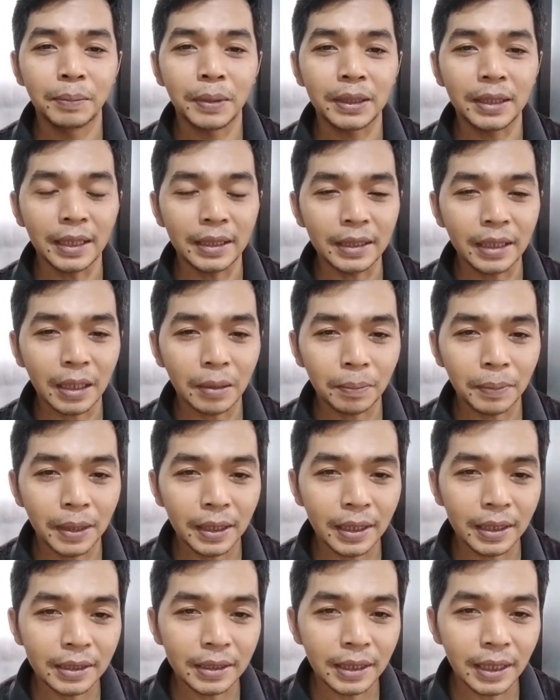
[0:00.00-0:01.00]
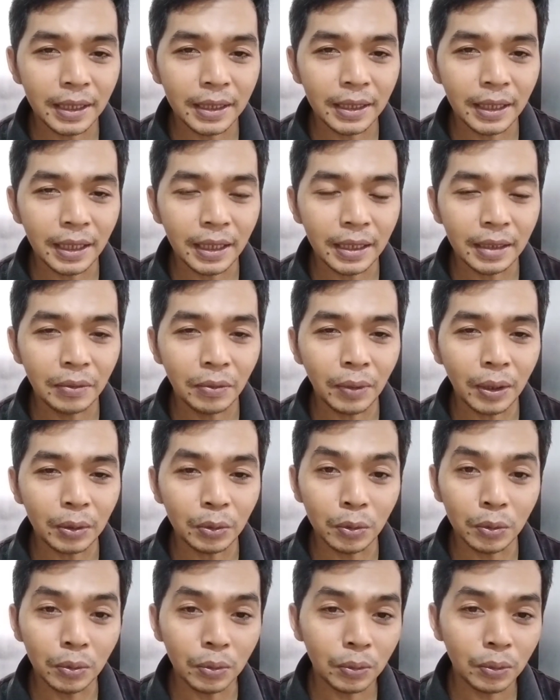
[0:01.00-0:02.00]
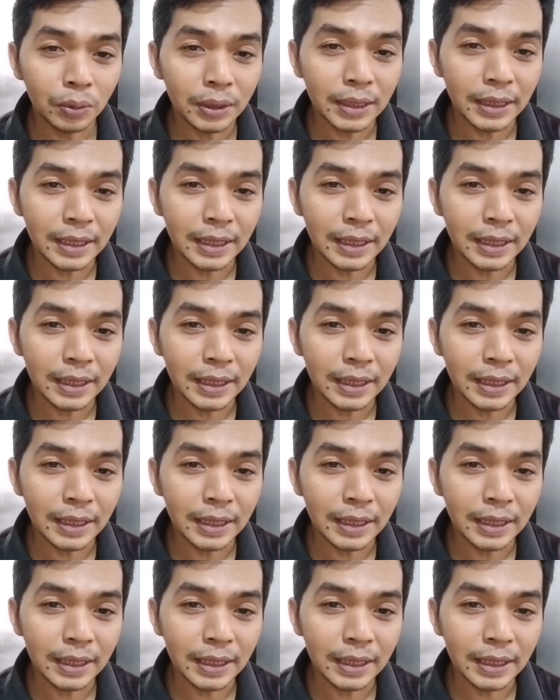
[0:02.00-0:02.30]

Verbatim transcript: bertanya kepada saya waktu